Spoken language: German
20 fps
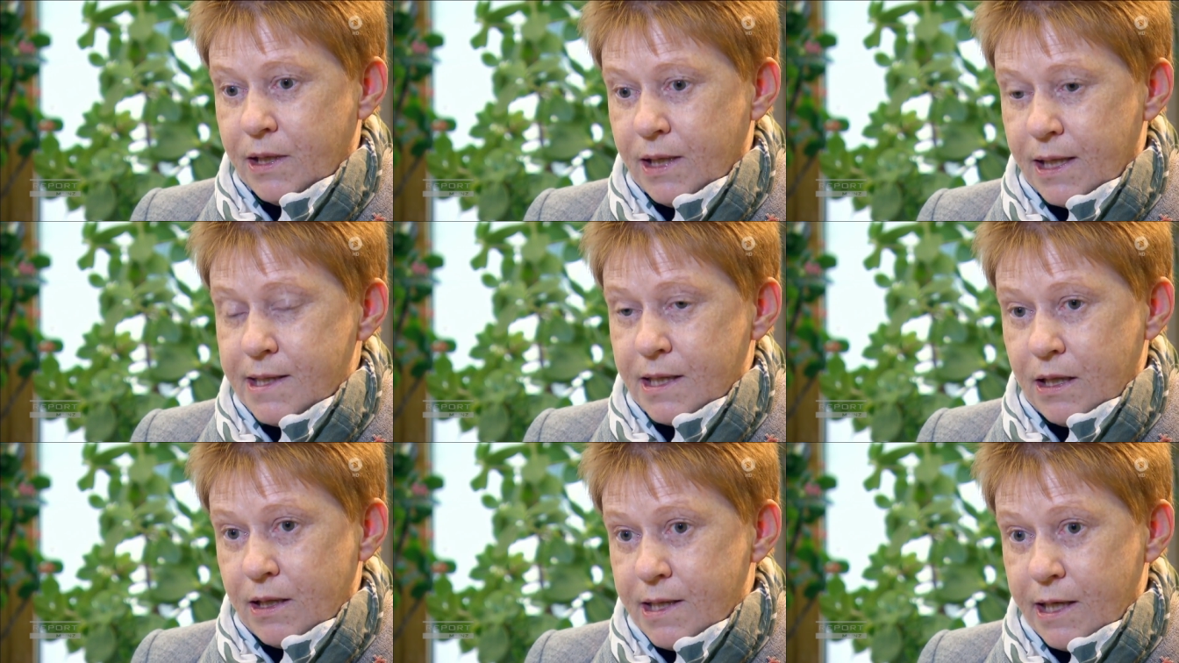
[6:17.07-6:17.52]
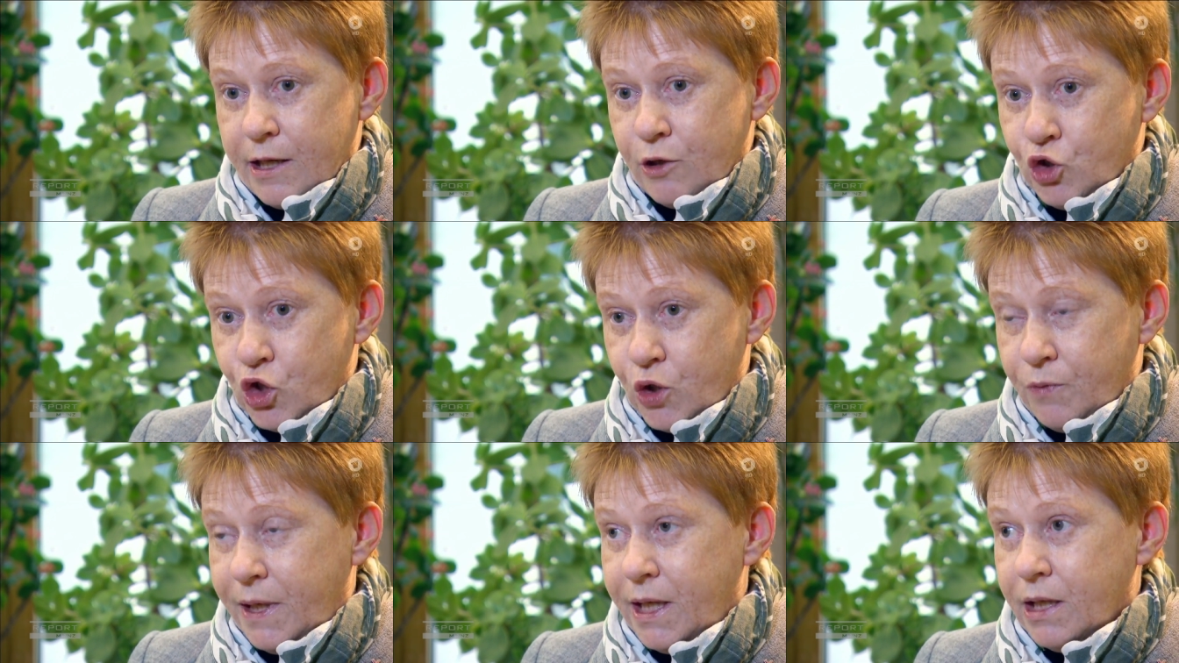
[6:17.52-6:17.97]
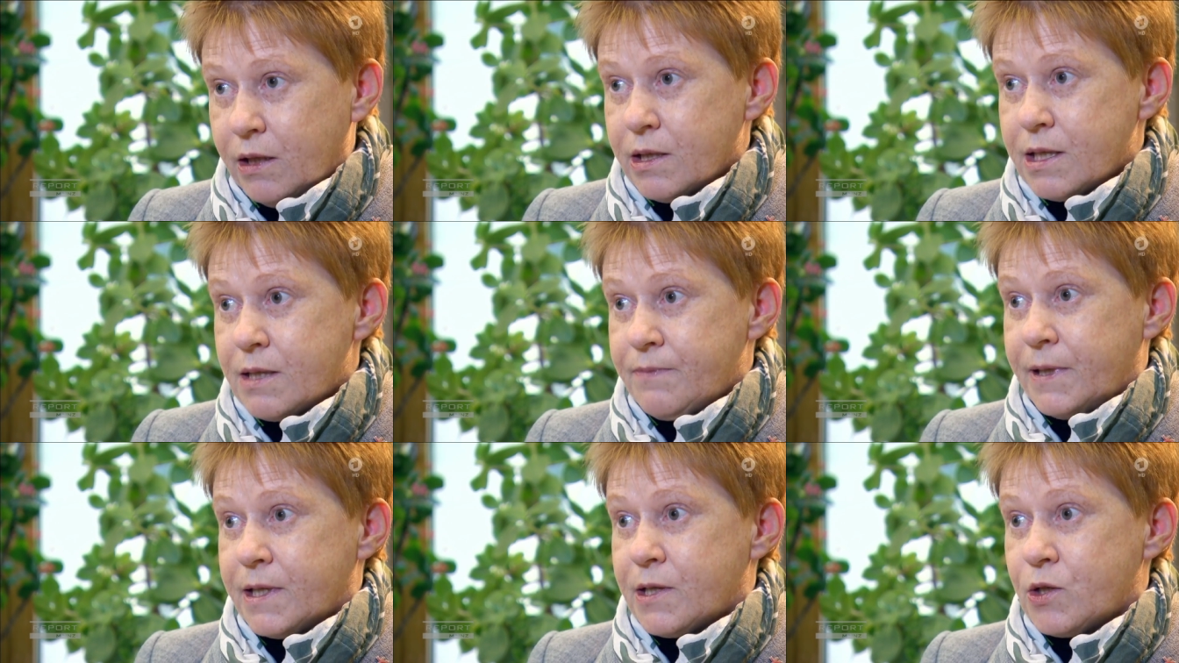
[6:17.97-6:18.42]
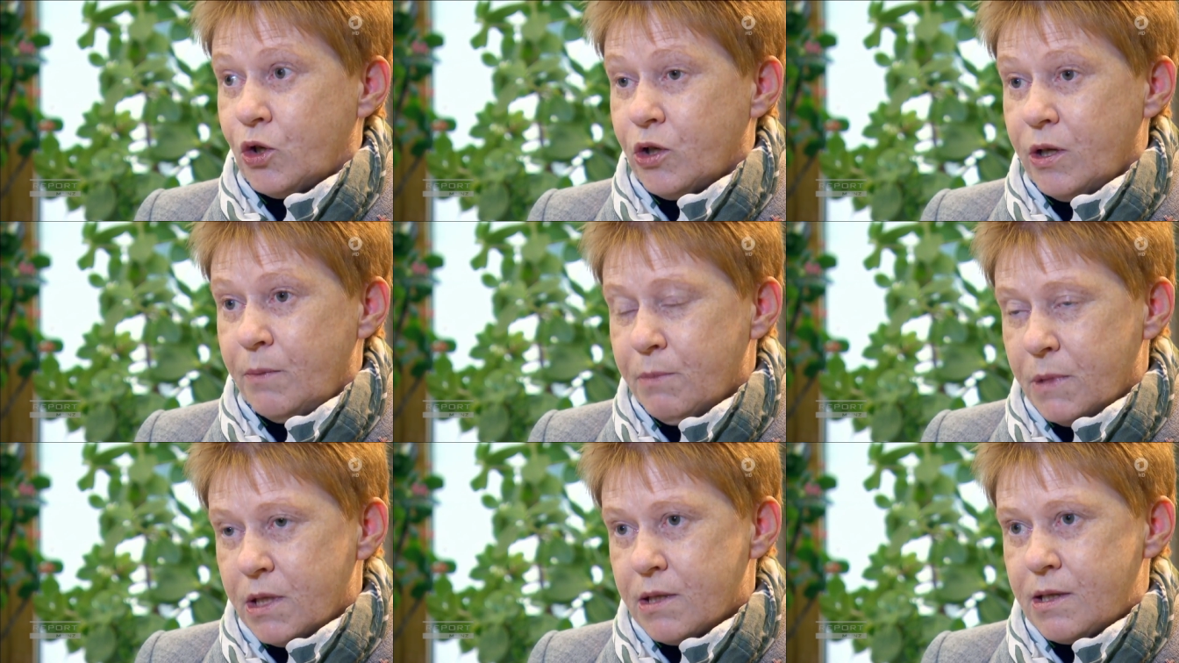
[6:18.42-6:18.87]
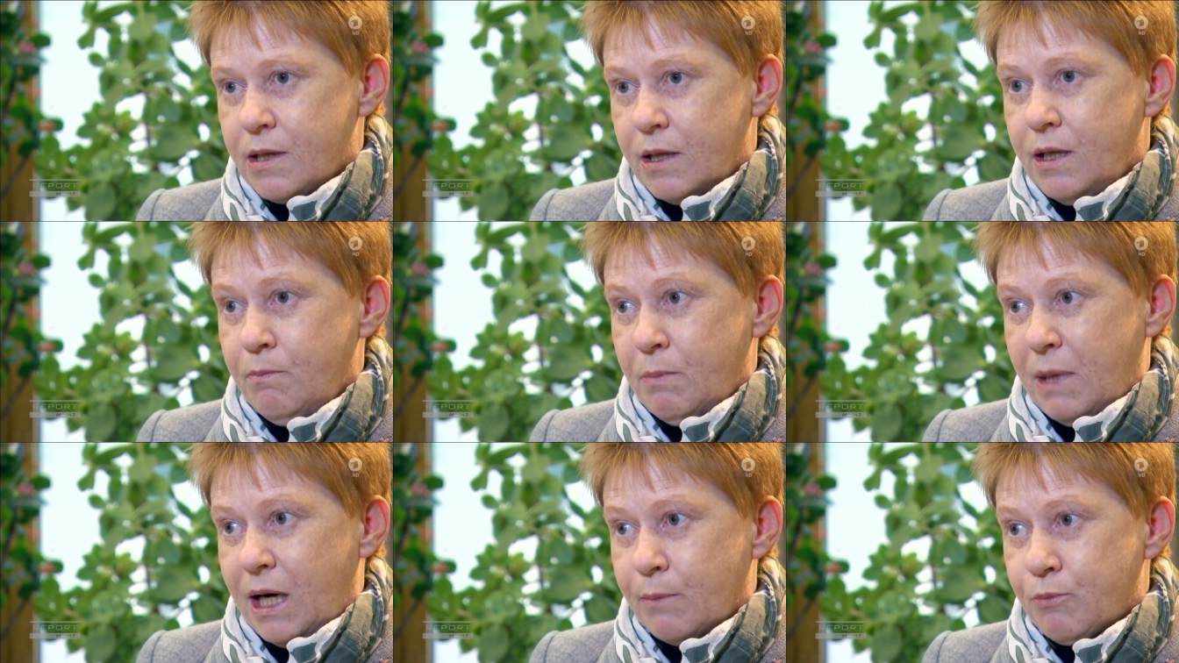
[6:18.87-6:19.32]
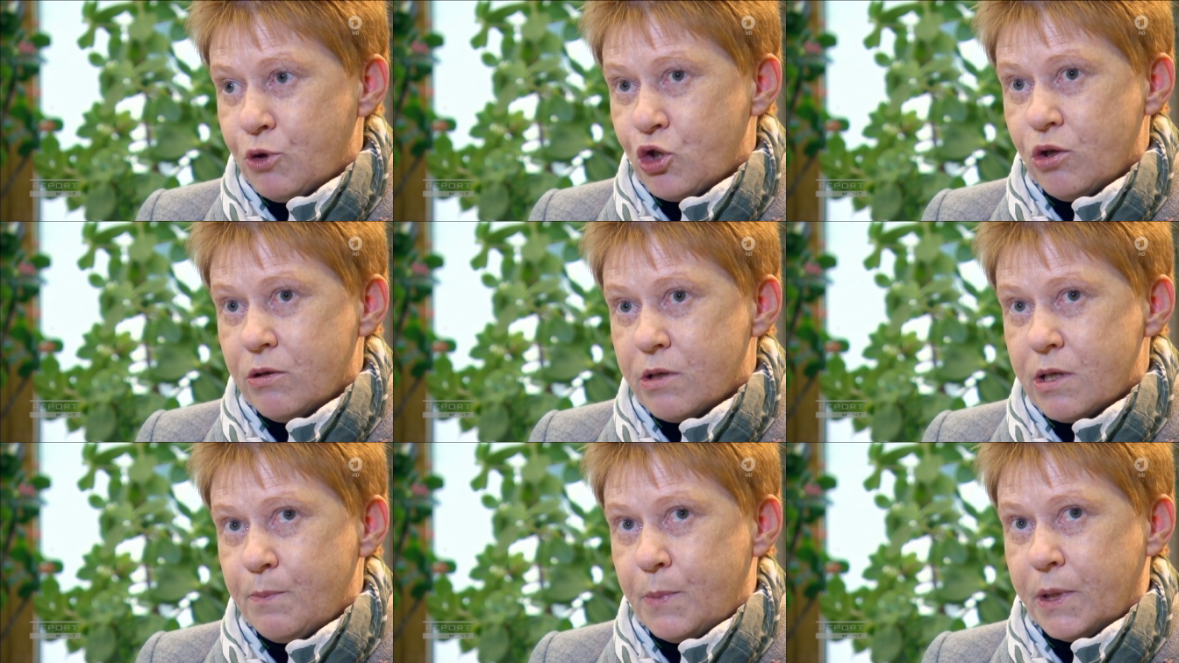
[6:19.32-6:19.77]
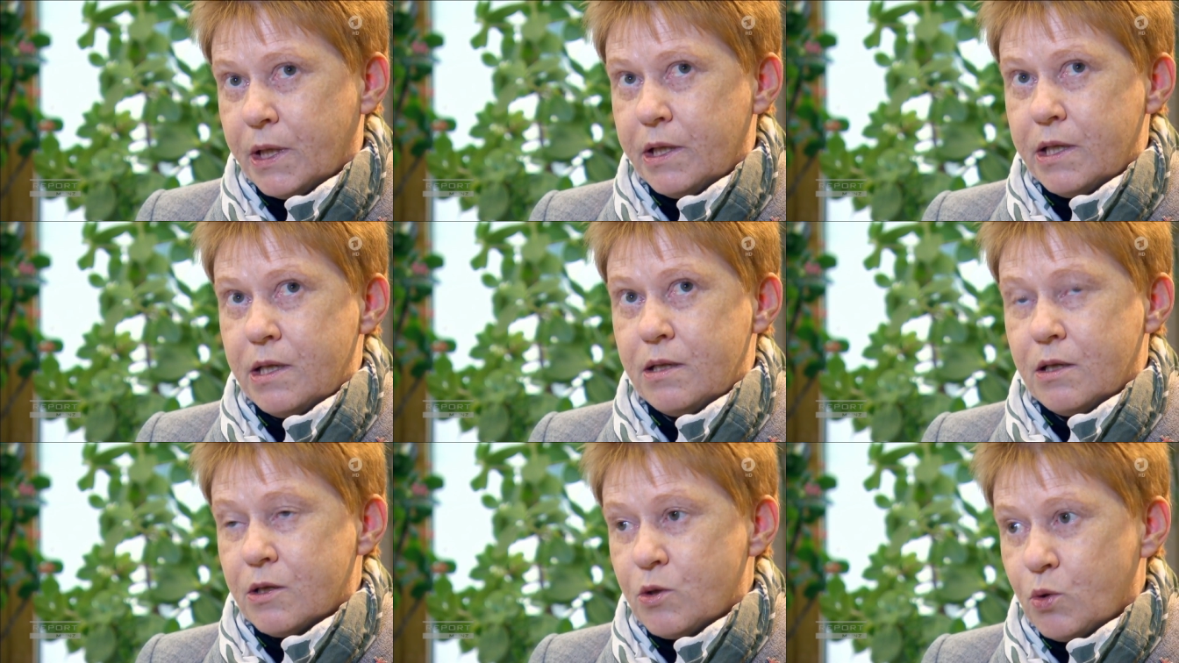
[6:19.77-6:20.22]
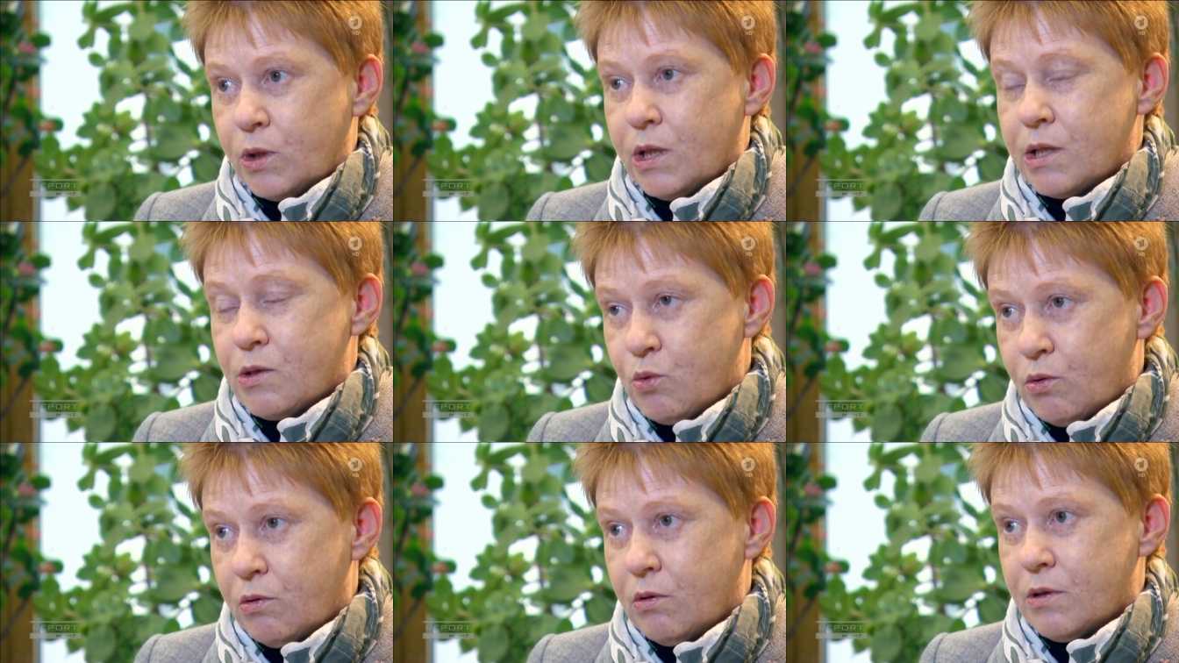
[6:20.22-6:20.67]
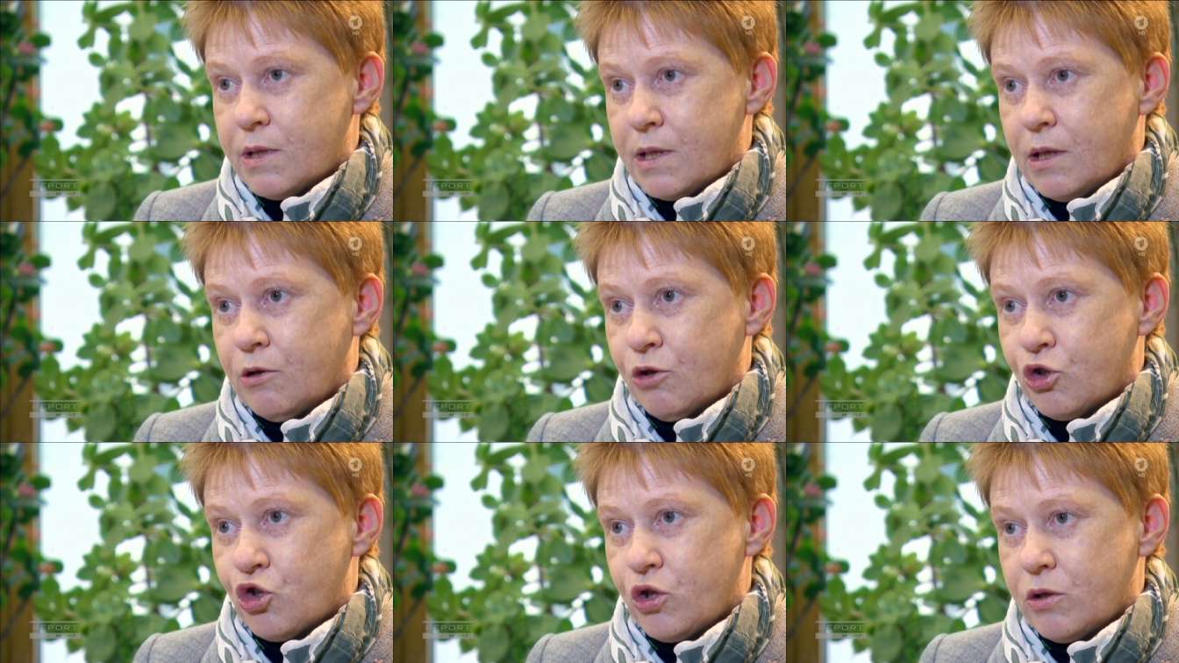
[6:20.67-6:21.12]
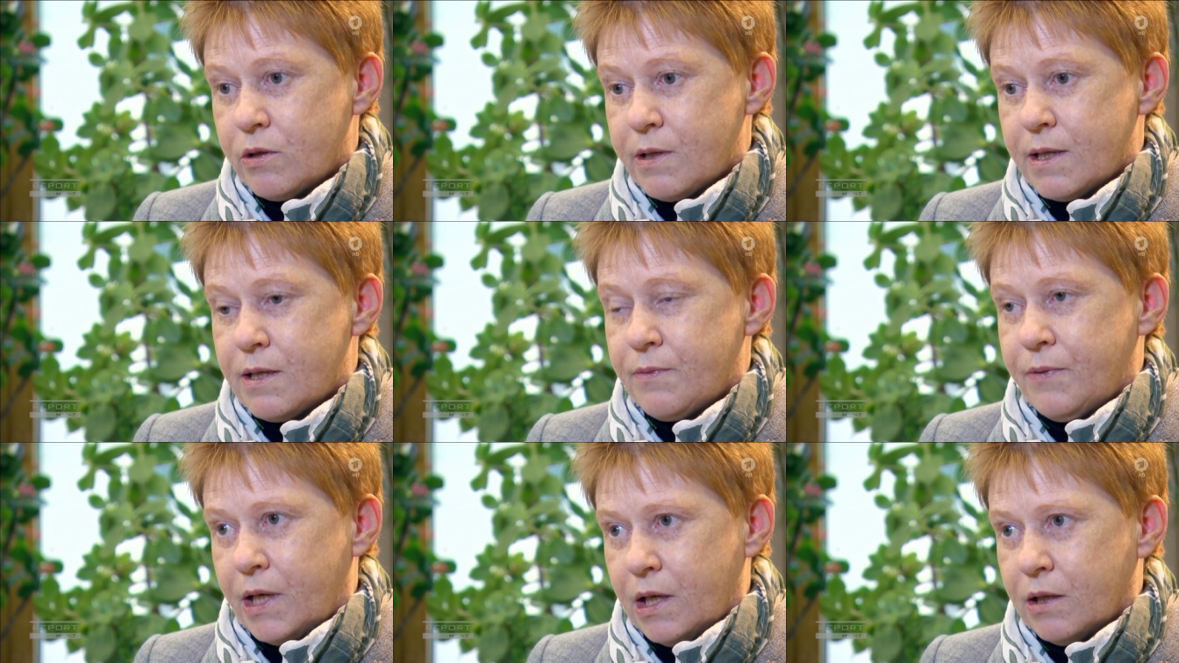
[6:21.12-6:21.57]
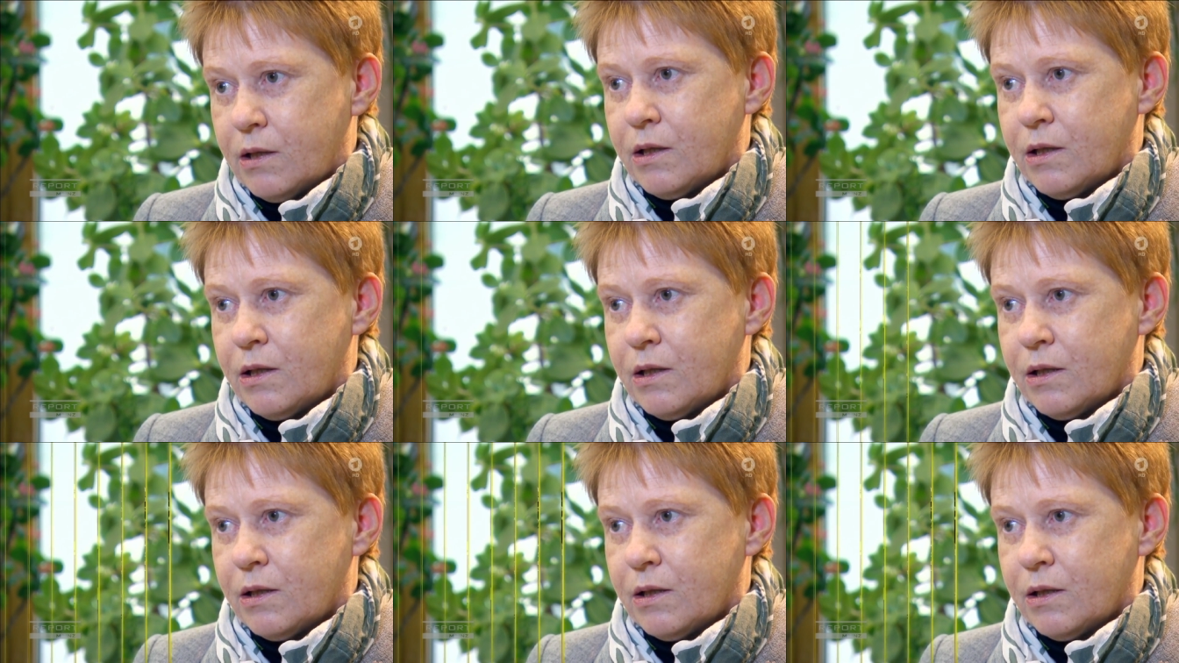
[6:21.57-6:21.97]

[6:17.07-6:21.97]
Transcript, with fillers: das als ein schweres Versäumnis im Abschlussbericht des Untersuchungsausschusses verankern.